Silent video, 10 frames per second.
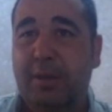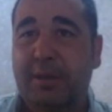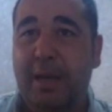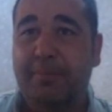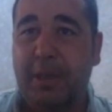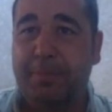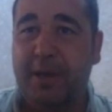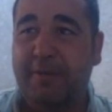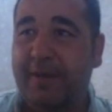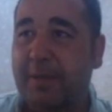Tam
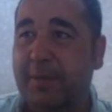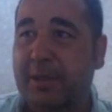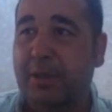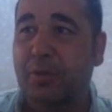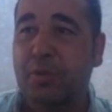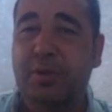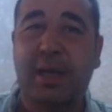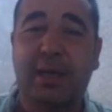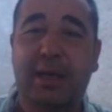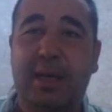tepeye varmadan
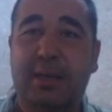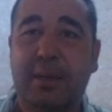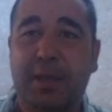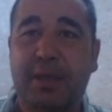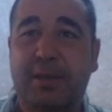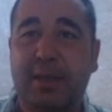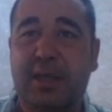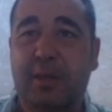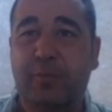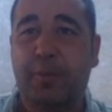150'lerde bir
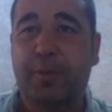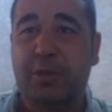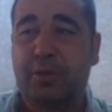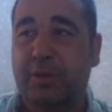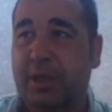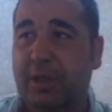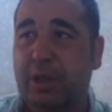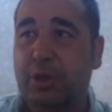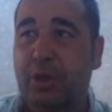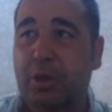silkelme operasyonuna
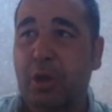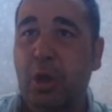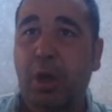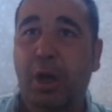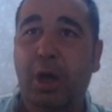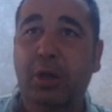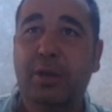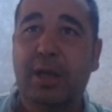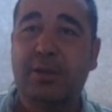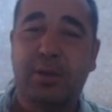giriyor.
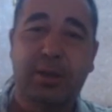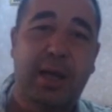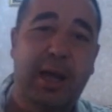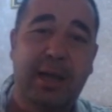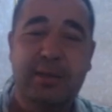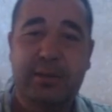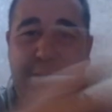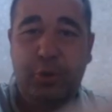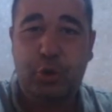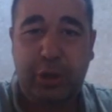Ondan sonra alın
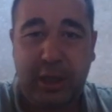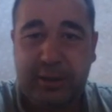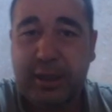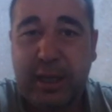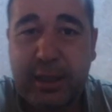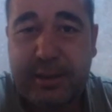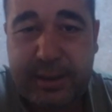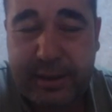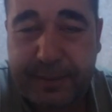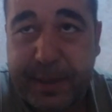size 3 katları, alın size